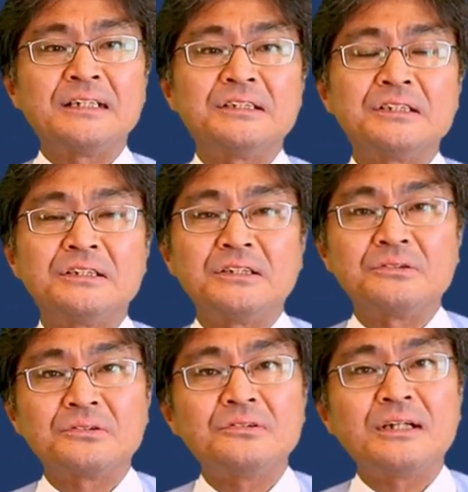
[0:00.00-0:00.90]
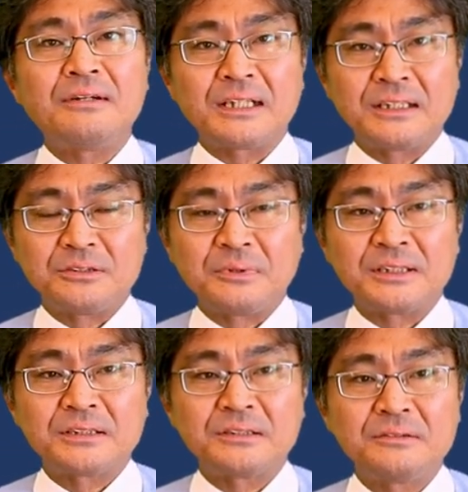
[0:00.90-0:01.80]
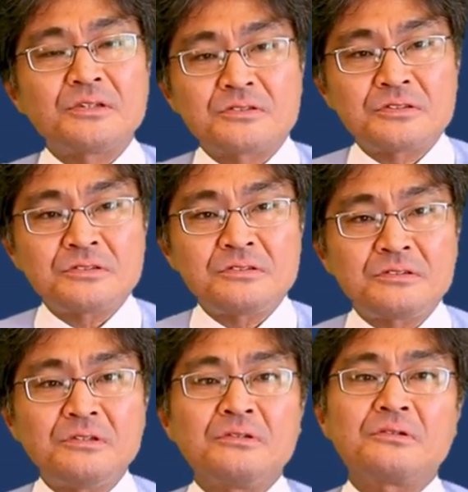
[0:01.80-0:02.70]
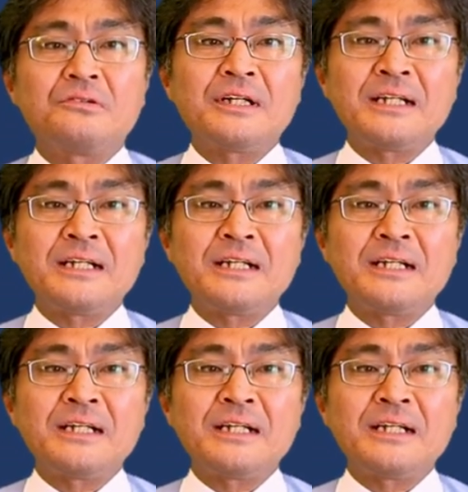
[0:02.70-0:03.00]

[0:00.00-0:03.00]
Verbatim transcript: センチっていうことがわかります。そうすると、これ